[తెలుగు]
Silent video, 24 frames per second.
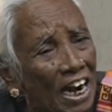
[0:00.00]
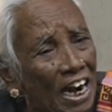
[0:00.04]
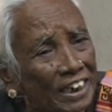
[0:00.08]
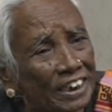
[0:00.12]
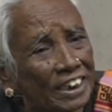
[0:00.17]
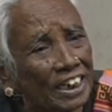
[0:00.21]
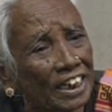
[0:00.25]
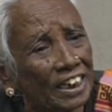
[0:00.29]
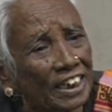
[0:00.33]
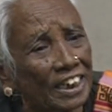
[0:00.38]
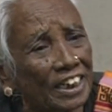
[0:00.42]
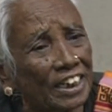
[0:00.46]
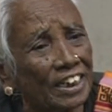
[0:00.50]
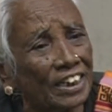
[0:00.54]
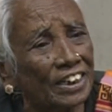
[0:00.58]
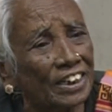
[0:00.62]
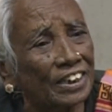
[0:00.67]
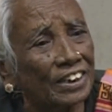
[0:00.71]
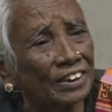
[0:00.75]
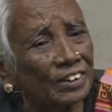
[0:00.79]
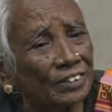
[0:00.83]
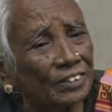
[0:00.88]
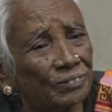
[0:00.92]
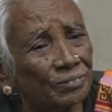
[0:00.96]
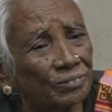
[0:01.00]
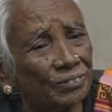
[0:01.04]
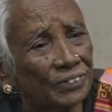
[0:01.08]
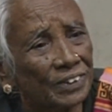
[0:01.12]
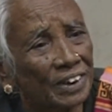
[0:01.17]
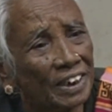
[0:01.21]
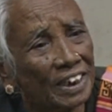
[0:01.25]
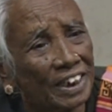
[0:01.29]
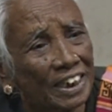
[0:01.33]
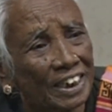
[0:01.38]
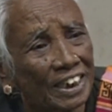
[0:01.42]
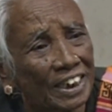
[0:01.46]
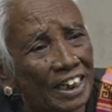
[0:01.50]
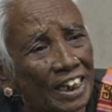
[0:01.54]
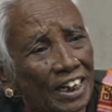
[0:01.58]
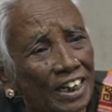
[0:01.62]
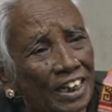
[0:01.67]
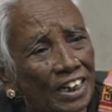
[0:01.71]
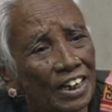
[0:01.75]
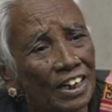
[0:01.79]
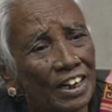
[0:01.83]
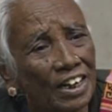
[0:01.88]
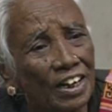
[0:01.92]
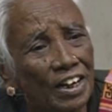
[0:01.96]
ఆడికి వెళ్ళి
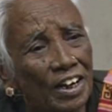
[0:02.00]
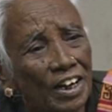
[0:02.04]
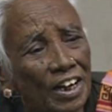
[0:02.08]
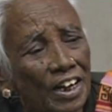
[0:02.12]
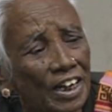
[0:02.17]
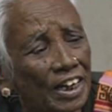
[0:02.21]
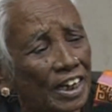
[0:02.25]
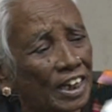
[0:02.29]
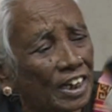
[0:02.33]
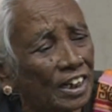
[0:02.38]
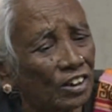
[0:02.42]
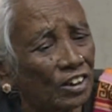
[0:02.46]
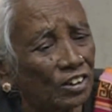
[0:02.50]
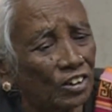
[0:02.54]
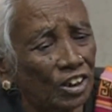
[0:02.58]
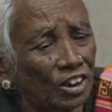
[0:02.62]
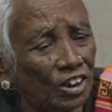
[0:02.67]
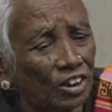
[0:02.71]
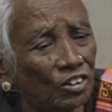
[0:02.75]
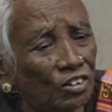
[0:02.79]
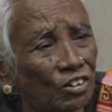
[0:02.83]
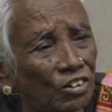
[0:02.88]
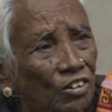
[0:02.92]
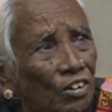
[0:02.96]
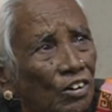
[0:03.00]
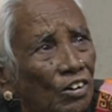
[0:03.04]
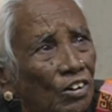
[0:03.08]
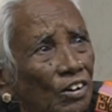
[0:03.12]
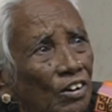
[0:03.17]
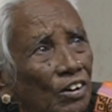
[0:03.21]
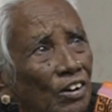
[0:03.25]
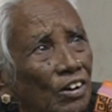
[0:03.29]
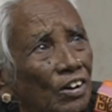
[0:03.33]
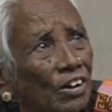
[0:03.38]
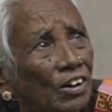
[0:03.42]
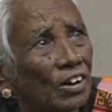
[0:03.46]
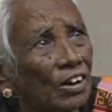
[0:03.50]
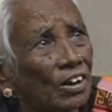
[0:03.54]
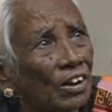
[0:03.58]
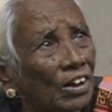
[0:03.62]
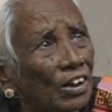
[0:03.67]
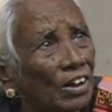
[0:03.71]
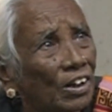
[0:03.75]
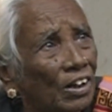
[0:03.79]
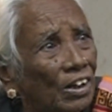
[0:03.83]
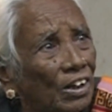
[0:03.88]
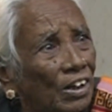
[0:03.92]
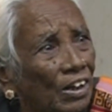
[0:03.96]
ఈయనే వచ్చిన దగ్గర నుంచి ఇక్కడ
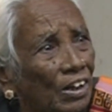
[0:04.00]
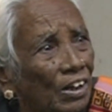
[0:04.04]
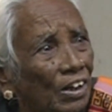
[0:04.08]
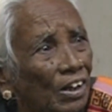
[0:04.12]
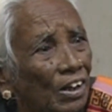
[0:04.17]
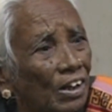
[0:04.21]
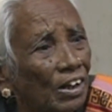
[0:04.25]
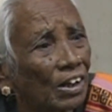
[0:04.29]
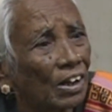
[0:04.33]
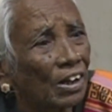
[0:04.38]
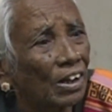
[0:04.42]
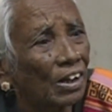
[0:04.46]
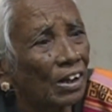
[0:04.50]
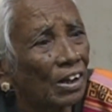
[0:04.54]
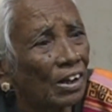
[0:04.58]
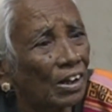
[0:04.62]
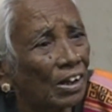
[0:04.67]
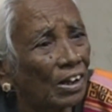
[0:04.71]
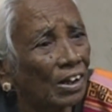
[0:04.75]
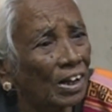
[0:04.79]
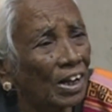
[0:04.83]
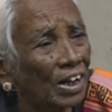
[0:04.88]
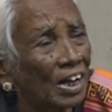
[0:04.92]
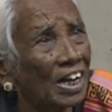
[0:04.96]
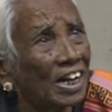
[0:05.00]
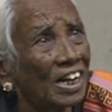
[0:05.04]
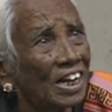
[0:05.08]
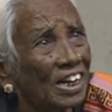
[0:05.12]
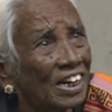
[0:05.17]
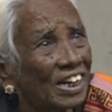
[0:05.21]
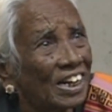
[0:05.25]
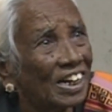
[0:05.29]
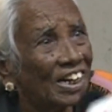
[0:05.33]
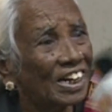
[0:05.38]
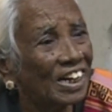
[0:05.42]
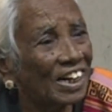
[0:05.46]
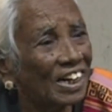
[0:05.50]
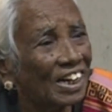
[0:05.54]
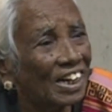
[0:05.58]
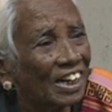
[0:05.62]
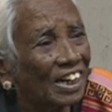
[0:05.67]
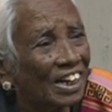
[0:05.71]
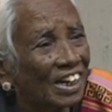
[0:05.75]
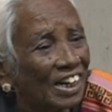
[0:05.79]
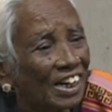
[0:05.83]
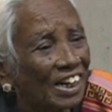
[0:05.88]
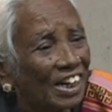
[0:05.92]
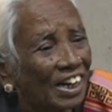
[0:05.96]
సదుపాయాలు ఎలా ఉన్నాయి మీకు
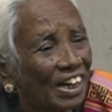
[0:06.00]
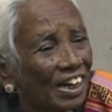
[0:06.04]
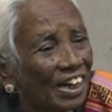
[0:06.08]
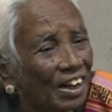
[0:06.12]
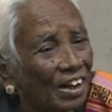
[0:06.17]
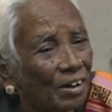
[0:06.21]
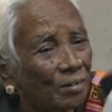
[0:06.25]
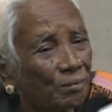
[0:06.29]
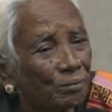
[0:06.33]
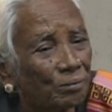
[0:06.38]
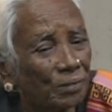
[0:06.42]
సదుపాయాలు ఎలా ఉన్నాయి